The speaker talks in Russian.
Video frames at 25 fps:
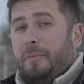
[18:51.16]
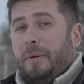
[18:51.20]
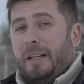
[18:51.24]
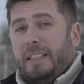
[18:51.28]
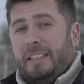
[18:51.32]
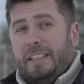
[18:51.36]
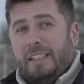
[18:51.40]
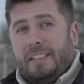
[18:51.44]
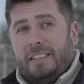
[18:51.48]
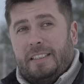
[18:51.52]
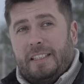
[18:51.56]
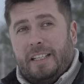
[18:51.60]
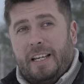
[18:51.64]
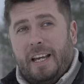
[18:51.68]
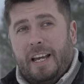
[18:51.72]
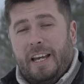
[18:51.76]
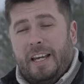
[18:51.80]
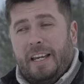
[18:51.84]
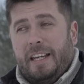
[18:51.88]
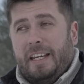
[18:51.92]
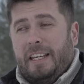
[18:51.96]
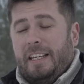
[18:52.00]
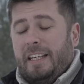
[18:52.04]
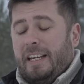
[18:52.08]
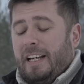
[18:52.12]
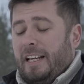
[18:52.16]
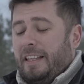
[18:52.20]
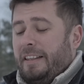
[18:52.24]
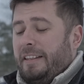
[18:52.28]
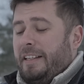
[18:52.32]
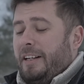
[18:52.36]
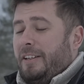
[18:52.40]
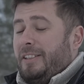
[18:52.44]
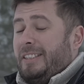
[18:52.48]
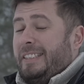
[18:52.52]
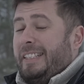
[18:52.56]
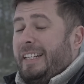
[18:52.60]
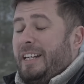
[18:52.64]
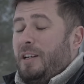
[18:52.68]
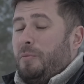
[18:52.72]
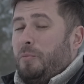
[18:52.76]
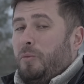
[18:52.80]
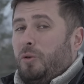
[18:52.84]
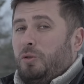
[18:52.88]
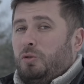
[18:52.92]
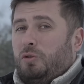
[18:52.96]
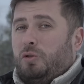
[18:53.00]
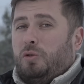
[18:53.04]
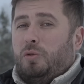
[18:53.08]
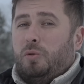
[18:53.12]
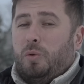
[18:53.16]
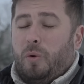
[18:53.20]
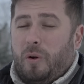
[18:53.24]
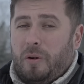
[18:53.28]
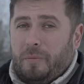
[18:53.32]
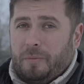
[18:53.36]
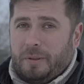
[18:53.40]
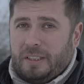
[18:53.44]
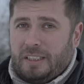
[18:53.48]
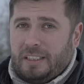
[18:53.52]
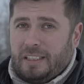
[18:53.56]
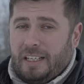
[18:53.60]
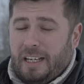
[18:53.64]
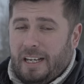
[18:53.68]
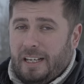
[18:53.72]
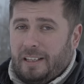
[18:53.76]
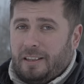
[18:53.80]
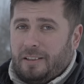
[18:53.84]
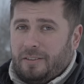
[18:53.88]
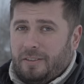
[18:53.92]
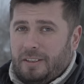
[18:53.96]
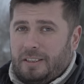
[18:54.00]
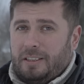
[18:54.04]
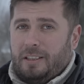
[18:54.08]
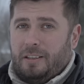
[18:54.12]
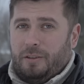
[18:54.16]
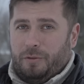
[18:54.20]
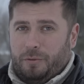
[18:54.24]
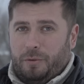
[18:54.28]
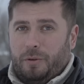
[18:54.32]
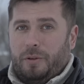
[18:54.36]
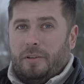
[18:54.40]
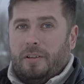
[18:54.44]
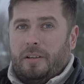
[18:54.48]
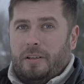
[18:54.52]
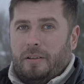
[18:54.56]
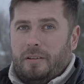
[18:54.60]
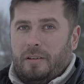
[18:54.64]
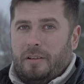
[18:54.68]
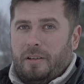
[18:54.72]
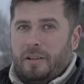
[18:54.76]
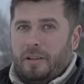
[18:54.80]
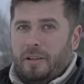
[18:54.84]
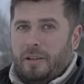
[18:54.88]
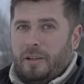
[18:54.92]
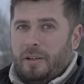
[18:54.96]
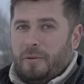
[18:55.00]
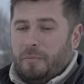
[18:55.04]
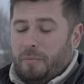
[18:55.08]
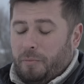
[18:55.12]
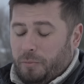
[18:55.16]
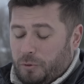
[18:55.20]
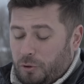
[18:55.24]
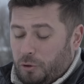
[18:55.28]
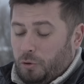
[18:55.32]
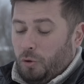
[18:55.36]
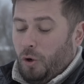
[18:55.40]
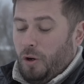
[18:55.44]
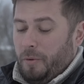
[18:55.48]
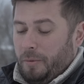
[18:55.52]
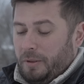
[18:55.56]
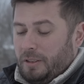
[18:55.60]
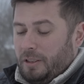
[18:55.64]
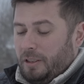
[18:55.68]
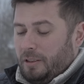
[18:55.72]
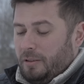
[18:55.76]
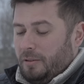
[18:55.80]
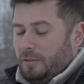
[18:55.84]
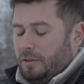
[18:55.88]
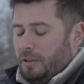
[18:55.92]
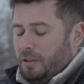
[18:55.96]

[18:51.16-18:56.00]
матрицы, и я отдал за ремонт стоимость этого телефона стоимость этого